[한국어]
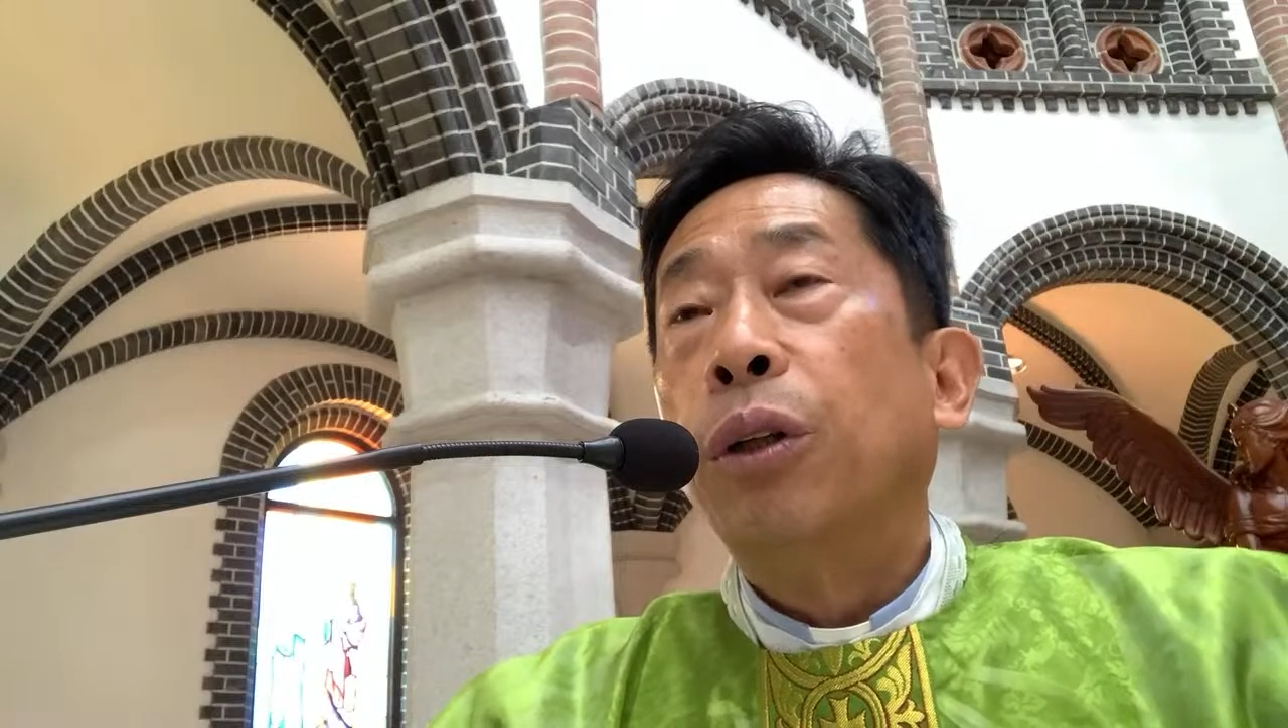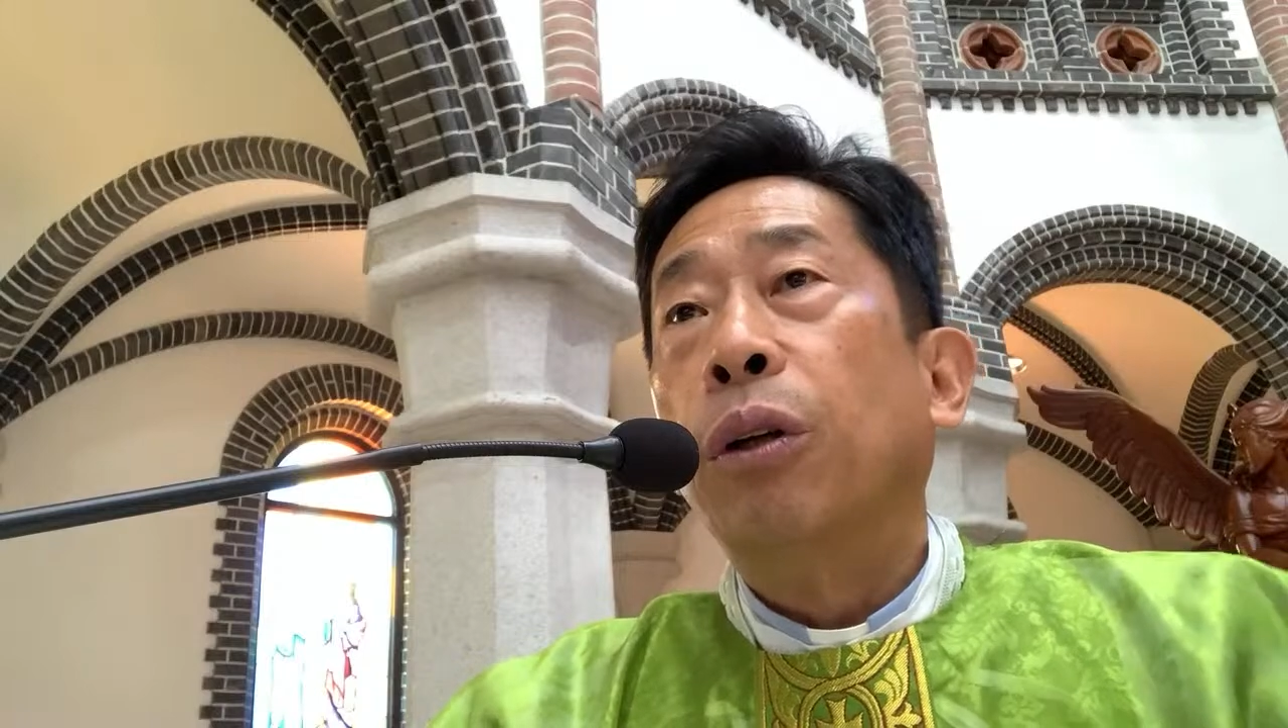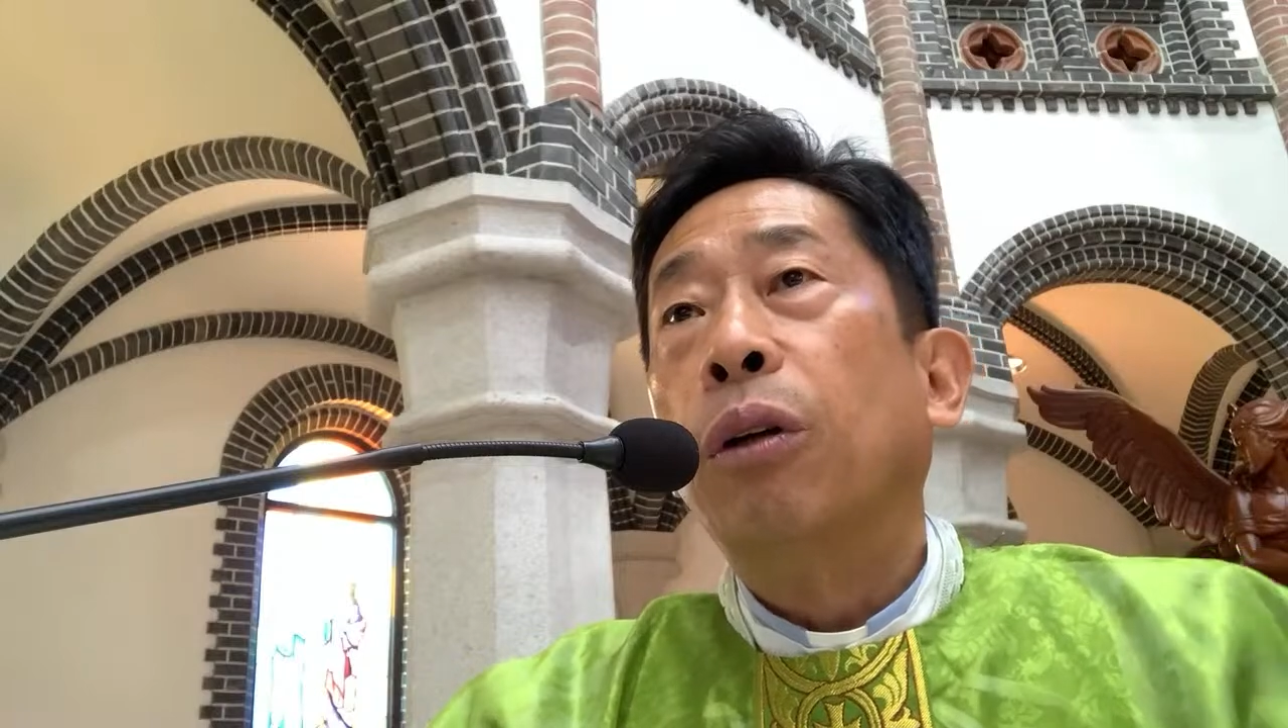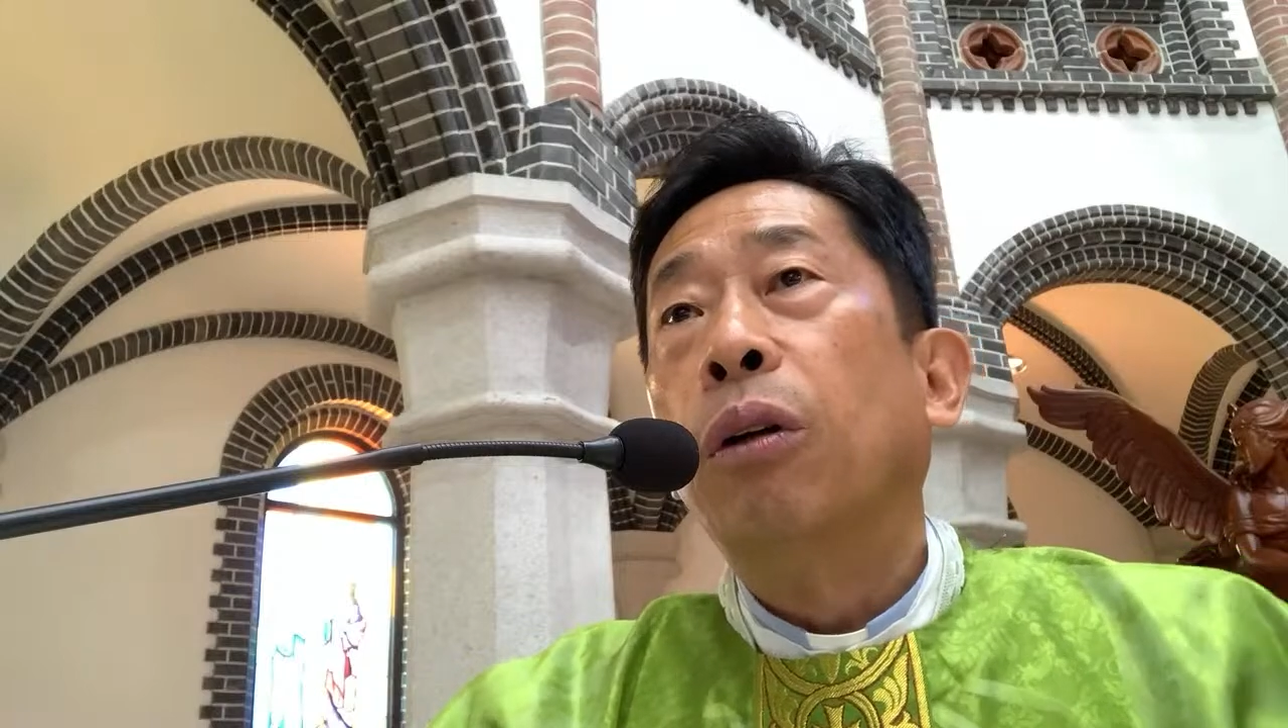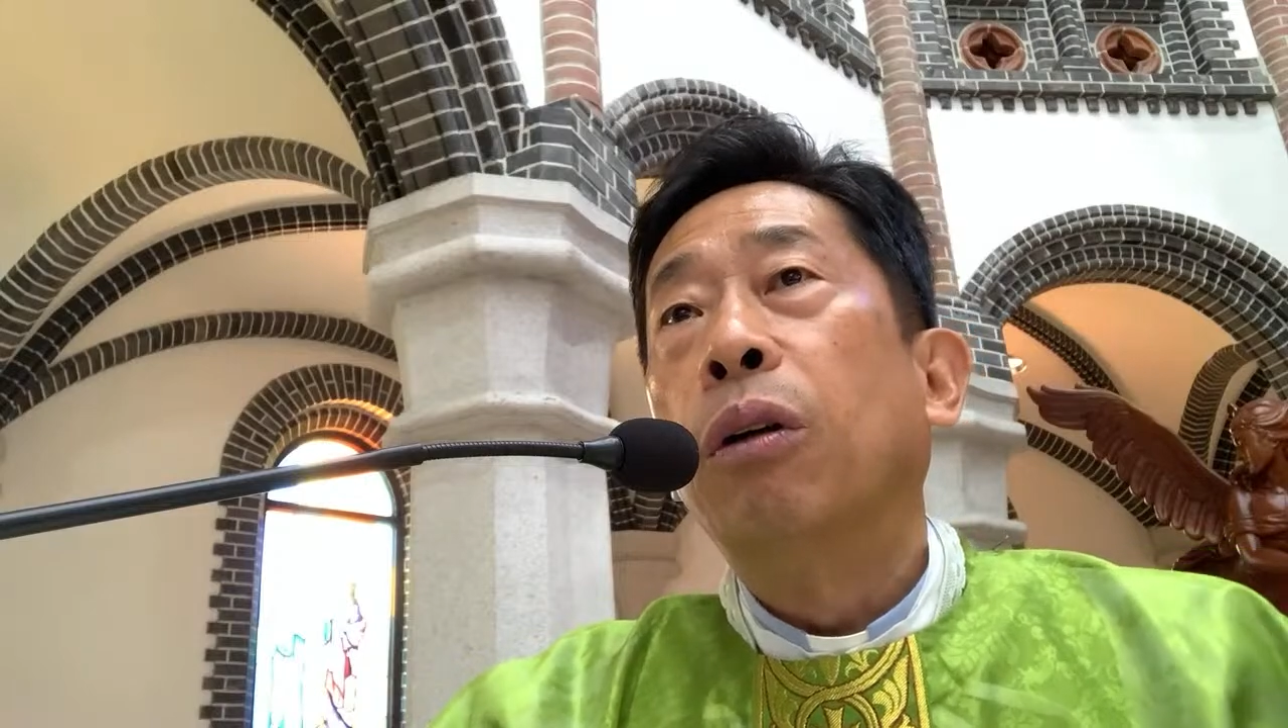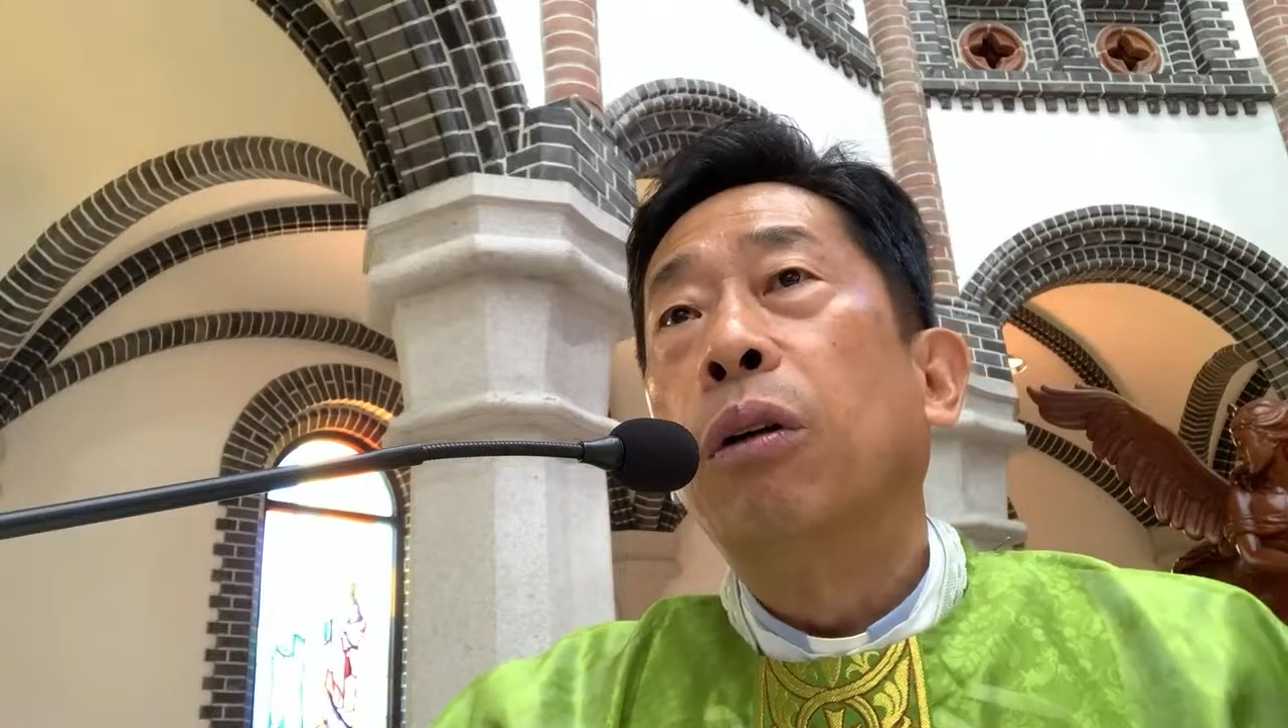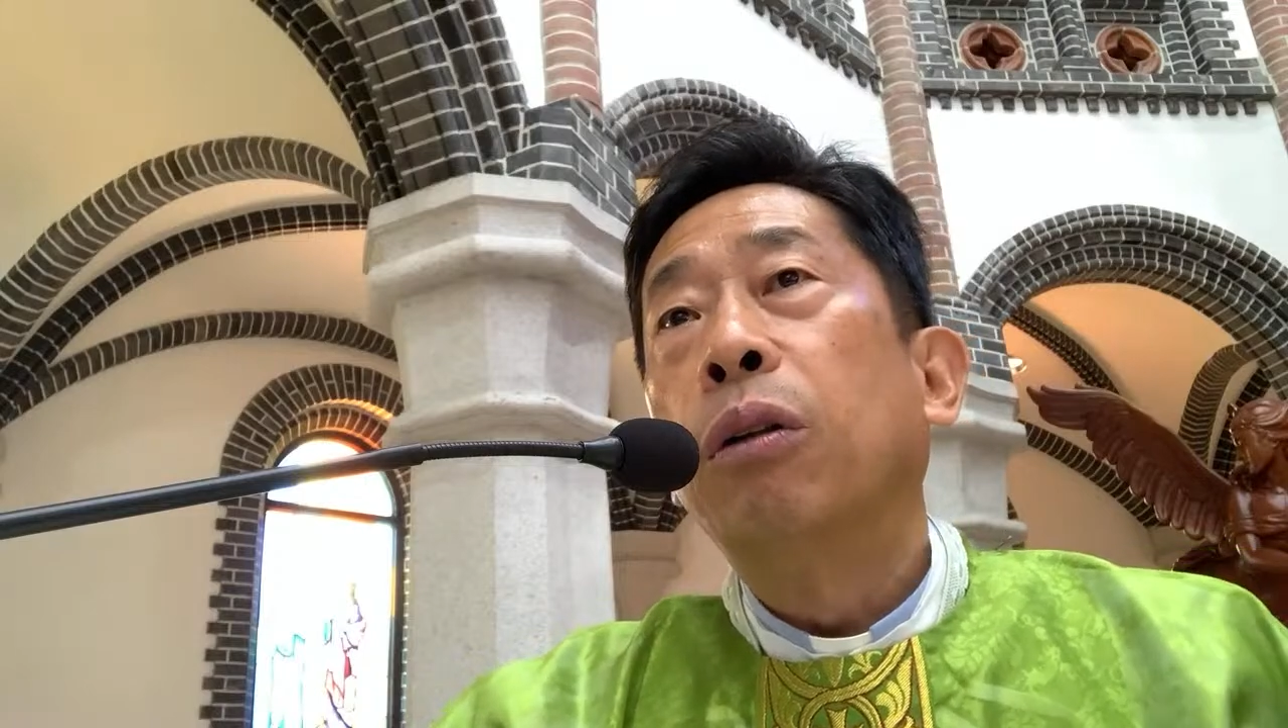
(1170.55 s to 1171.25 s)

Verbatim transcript: 어